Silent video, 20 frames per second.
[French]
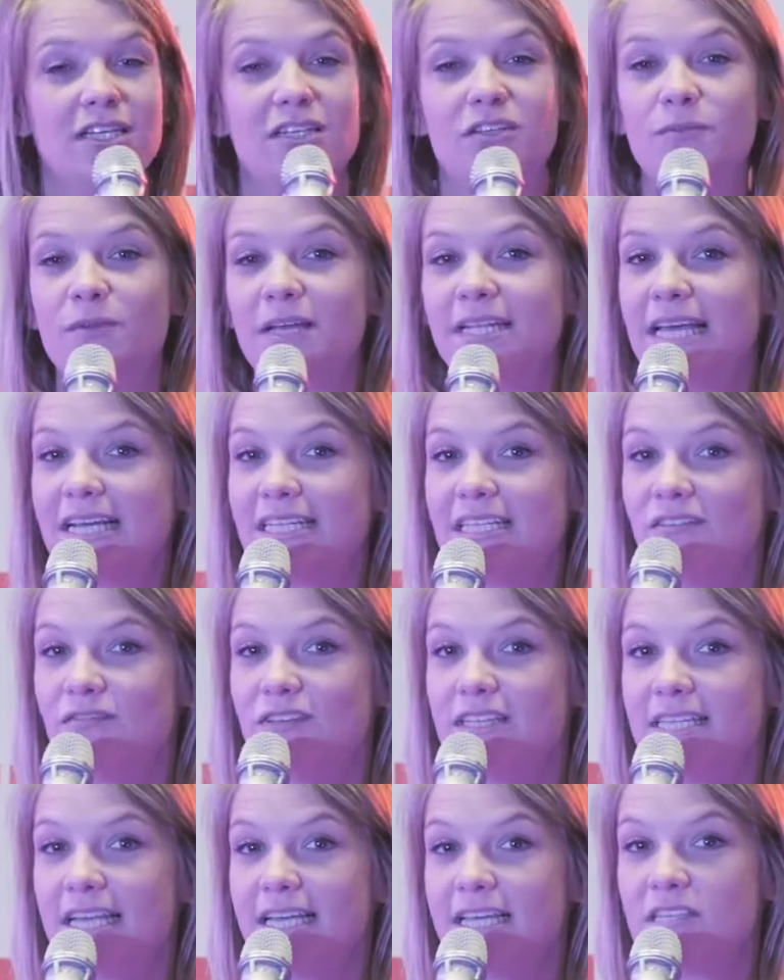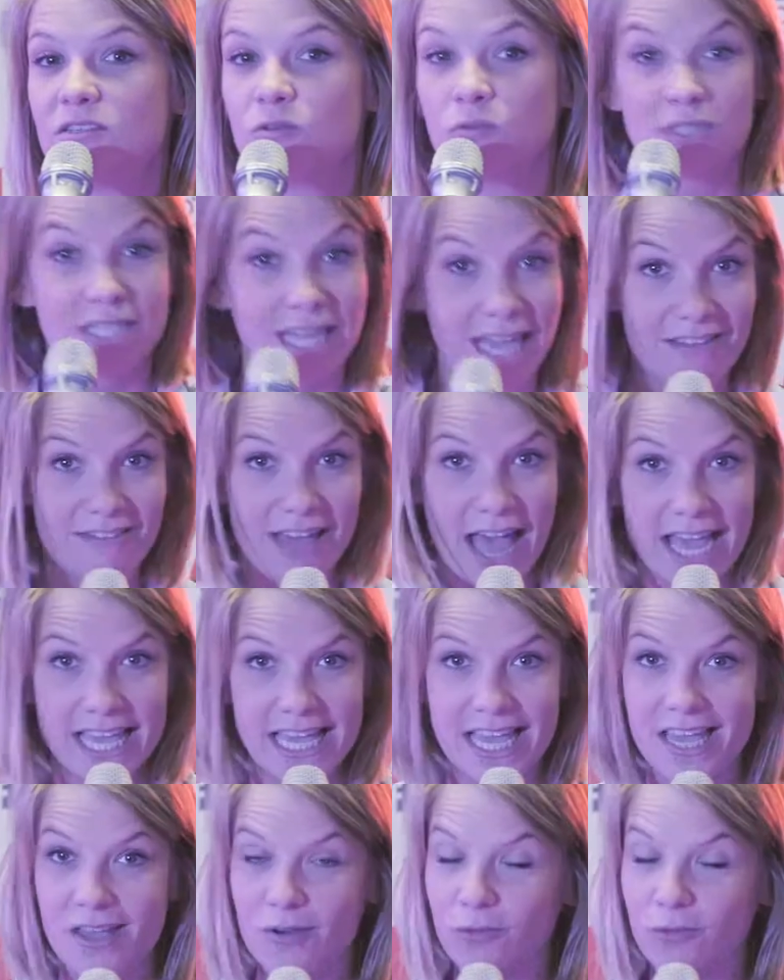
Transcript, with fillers: domaines d'activité qui sont très variés.